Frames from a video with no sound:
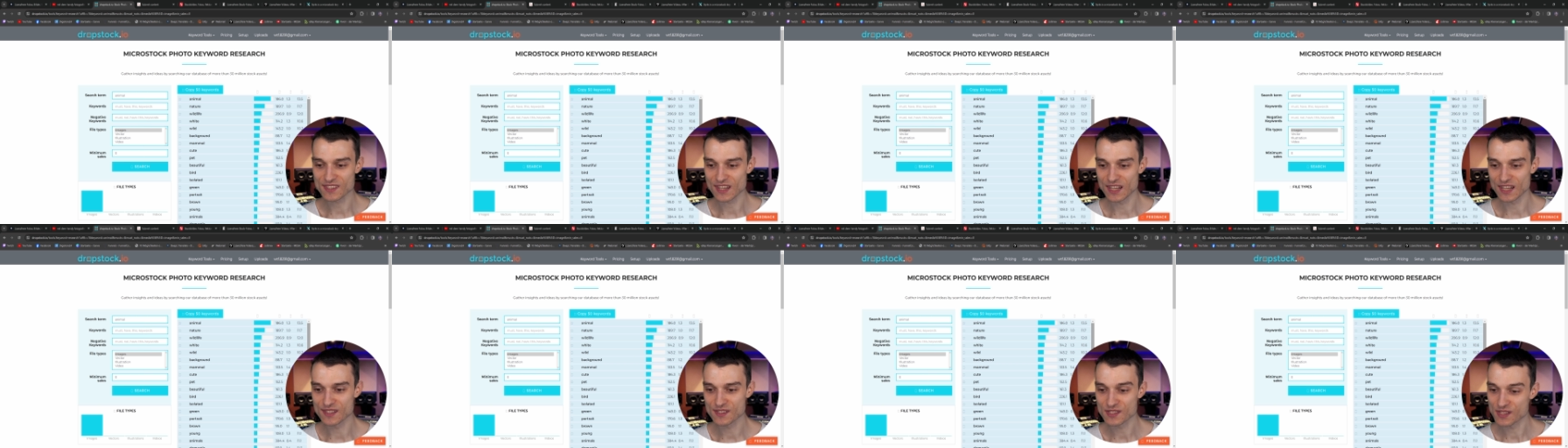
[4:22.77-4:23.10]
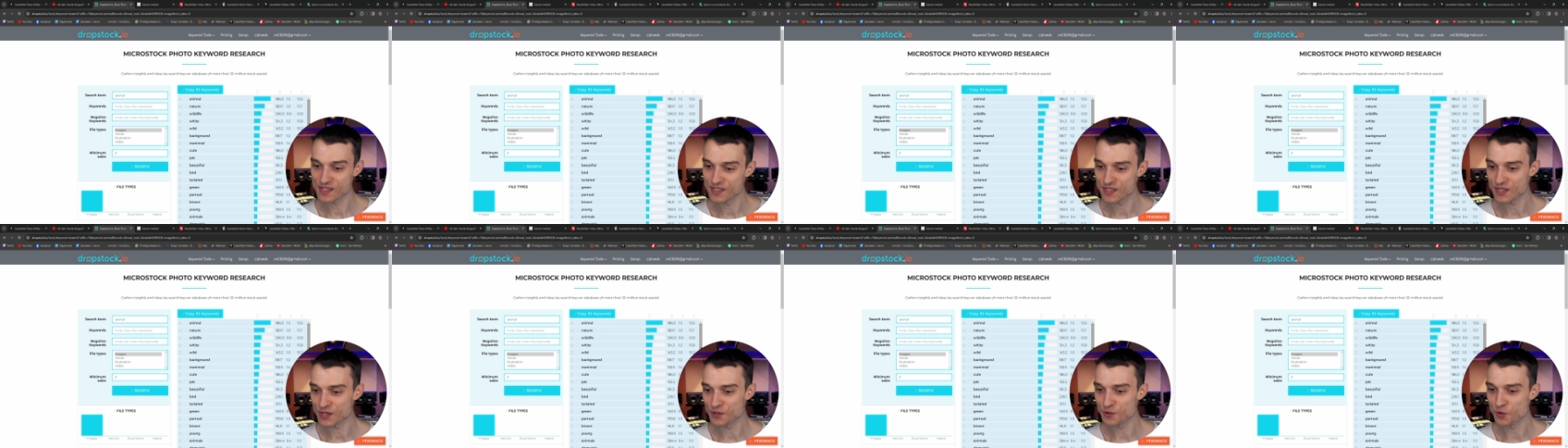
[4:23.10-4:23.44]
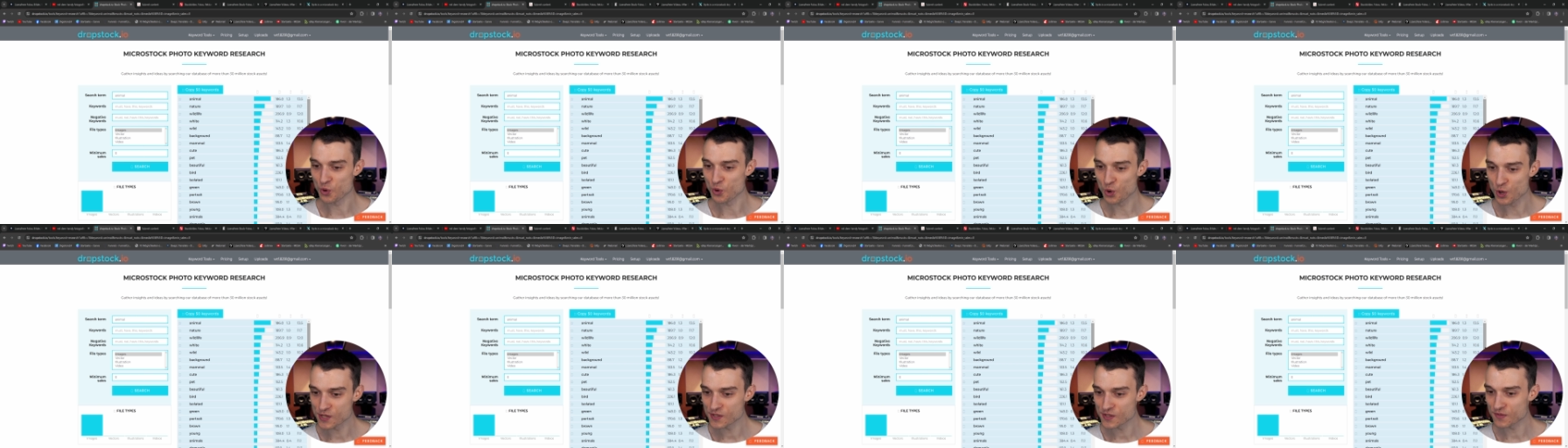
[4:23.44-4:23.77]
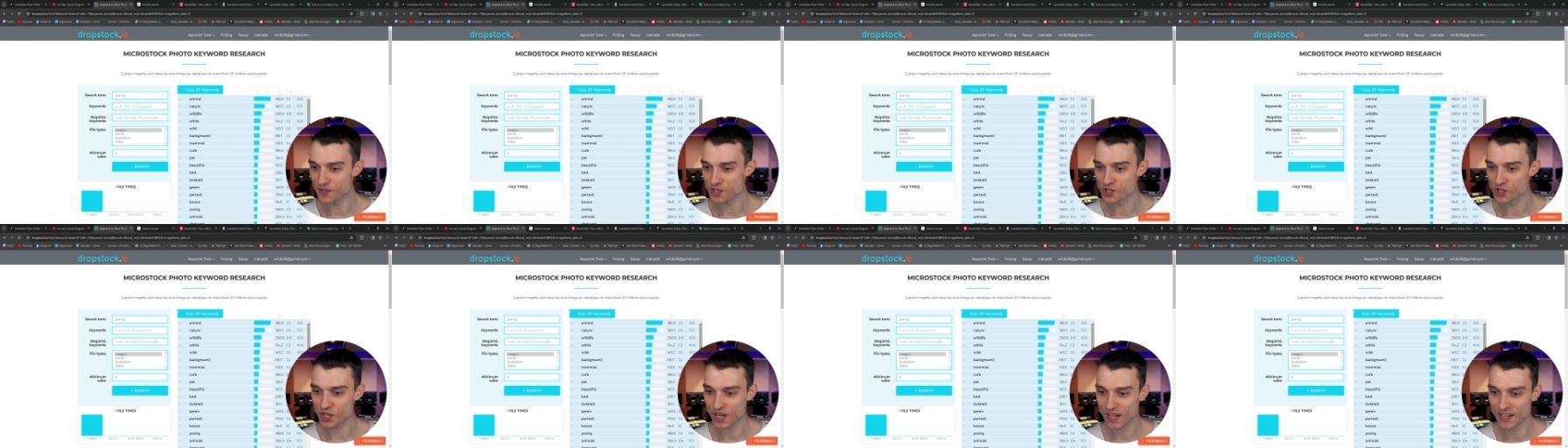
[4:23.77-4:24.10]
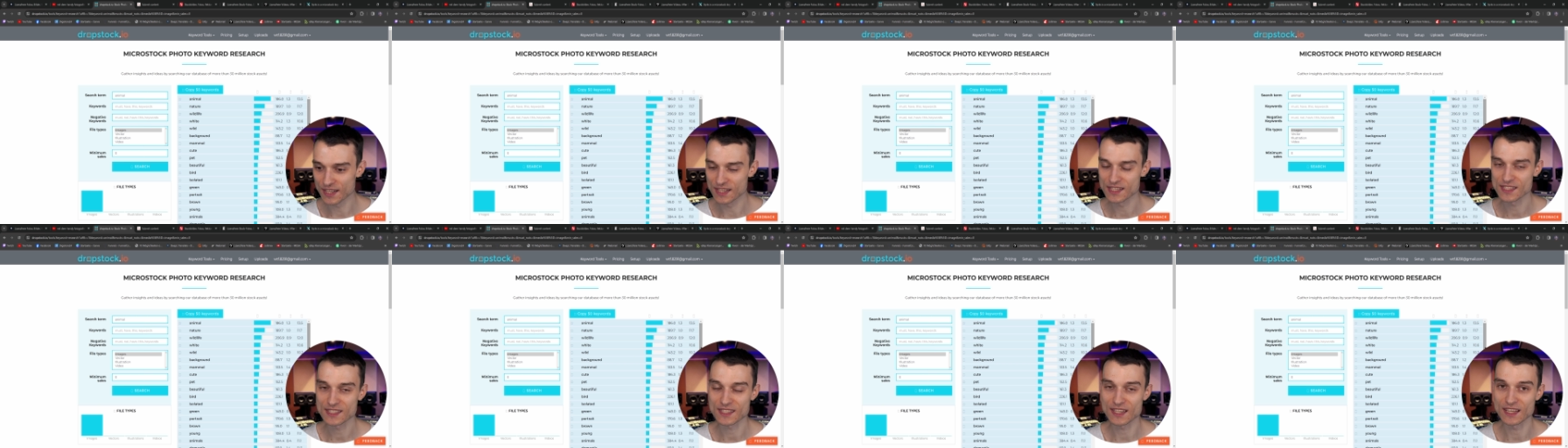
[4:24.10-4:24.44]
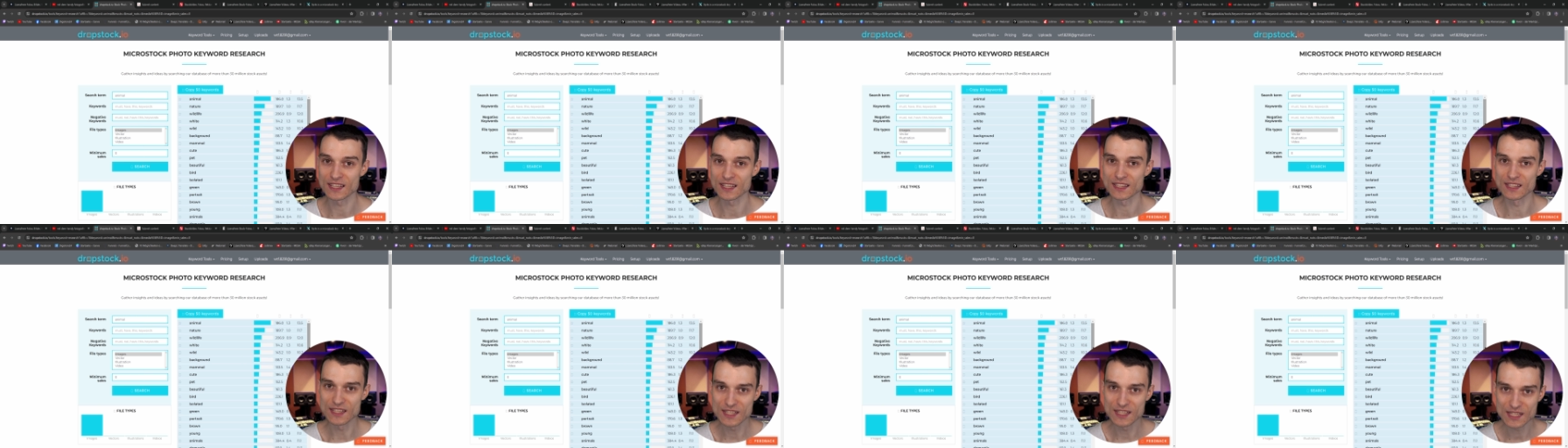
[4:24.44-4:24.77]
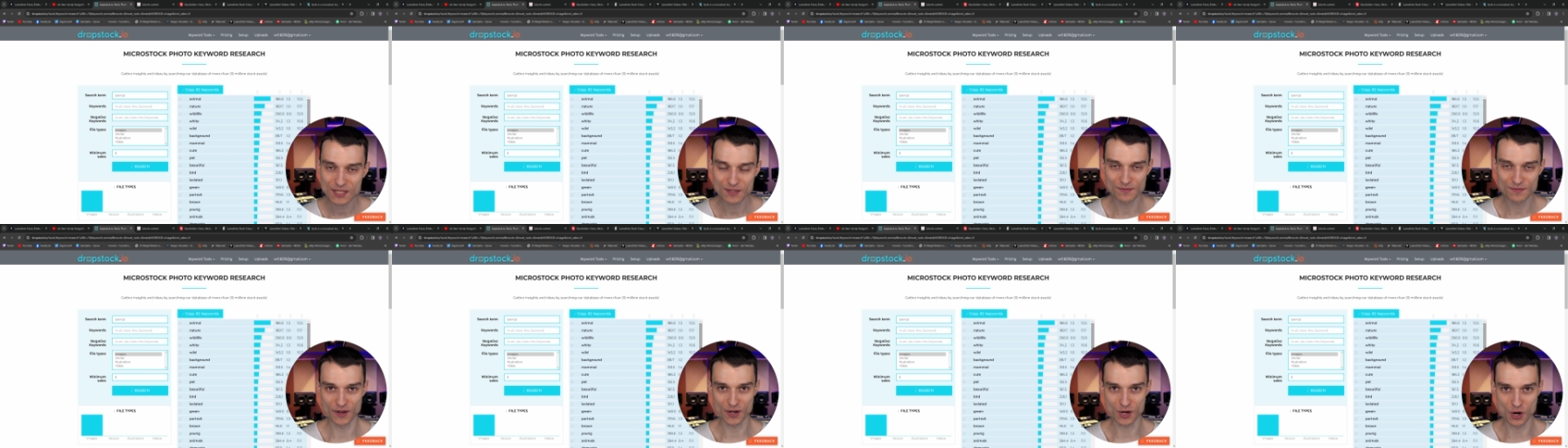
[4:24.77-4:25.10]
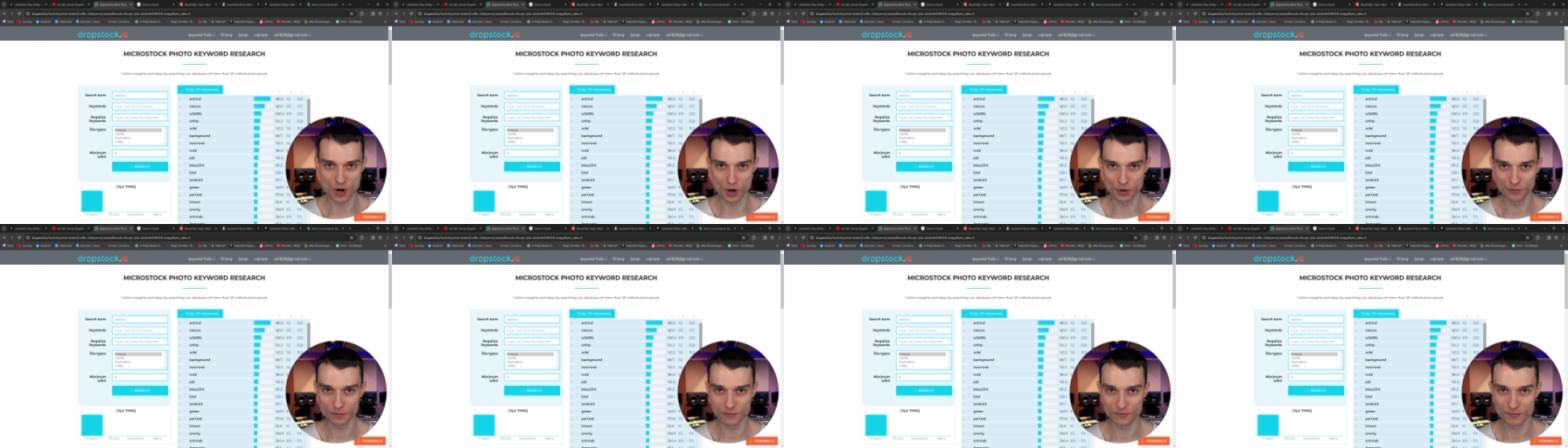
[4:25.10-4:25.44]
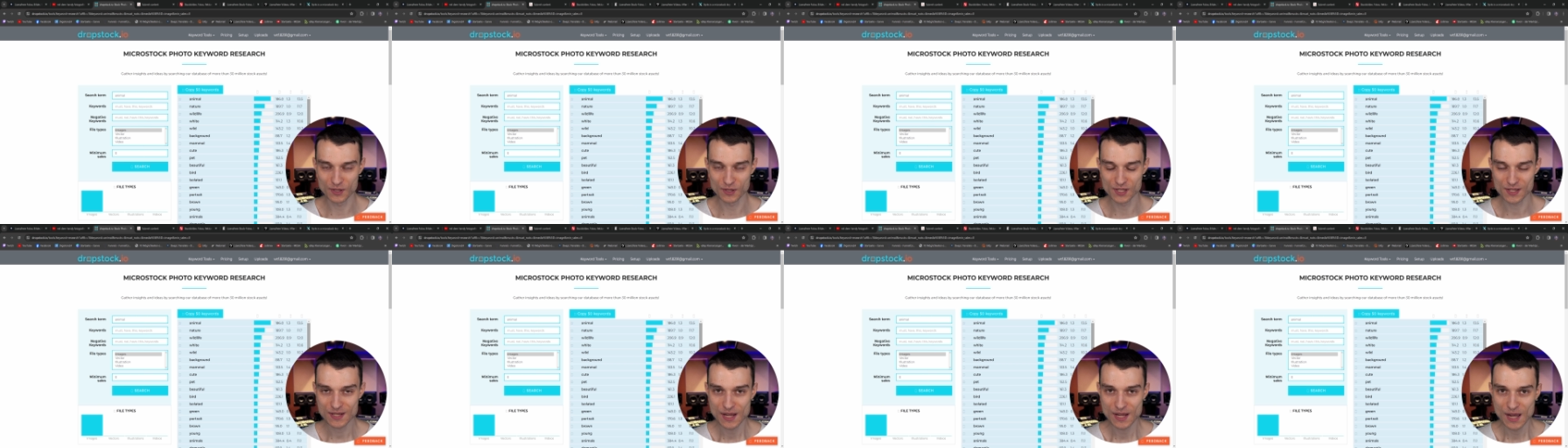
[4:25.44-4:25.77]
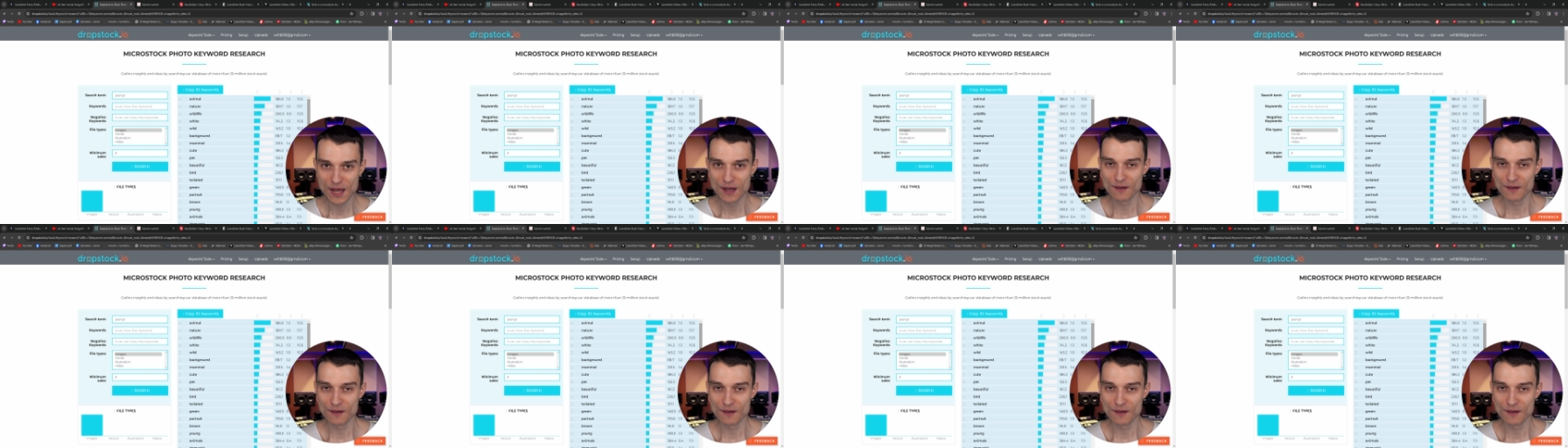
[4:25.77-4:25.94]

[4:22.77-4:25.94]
Ganze sich höchstwahrscheinlich dann nicht verkaufen wird,